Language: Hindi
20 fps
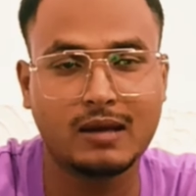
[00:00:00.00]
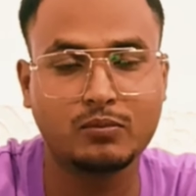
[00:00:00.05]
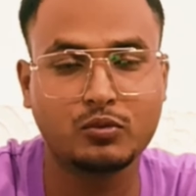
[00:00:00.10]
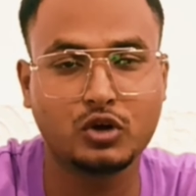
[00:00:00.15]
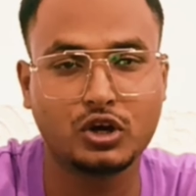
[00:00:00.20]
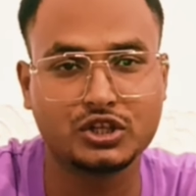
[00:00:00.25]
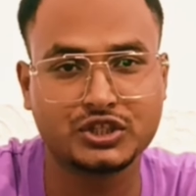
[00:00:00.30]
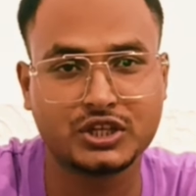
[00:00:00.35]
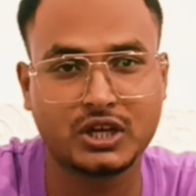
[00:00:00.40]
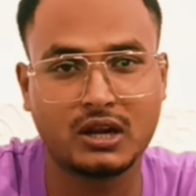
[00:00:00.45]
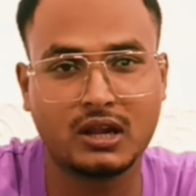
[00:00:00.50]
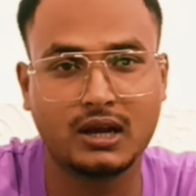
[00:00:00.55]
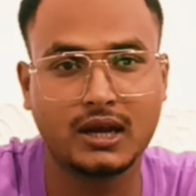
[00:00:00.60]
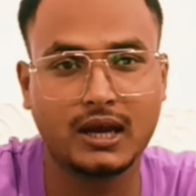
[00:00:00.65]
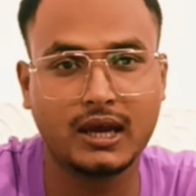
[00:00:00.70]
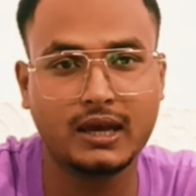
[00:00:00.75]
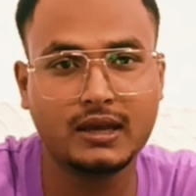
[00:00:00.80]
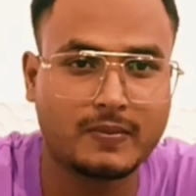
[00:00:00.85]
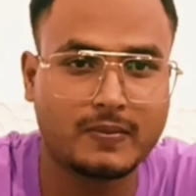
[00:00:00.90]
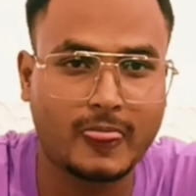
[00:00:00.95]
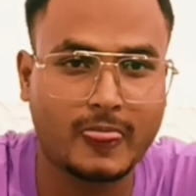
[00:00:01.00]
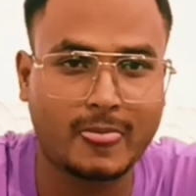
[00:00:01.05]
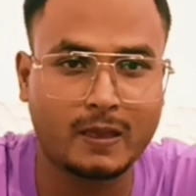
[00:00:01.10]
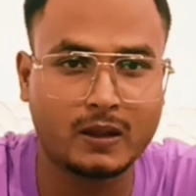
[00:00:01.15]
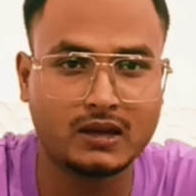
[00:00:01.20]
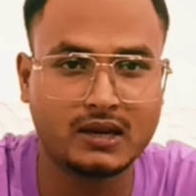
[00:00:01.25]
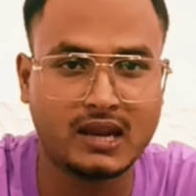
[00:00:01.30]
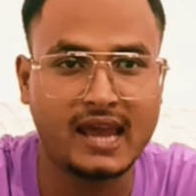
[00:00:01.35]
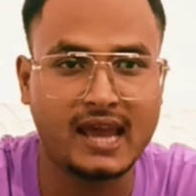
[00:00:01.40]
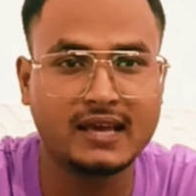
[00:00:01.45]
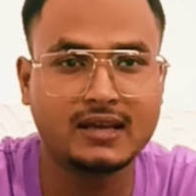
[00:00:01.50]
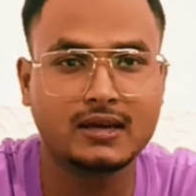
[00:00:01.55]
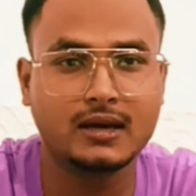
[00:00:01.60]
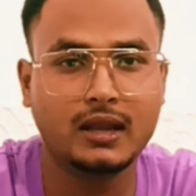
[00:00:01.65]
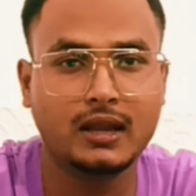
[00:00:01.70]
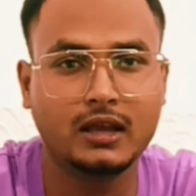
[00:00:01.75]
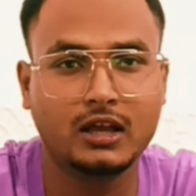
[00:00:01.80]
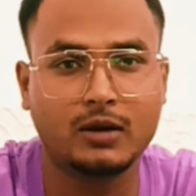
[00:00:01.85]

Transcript: आपको अच्छा लगा है लाइक करें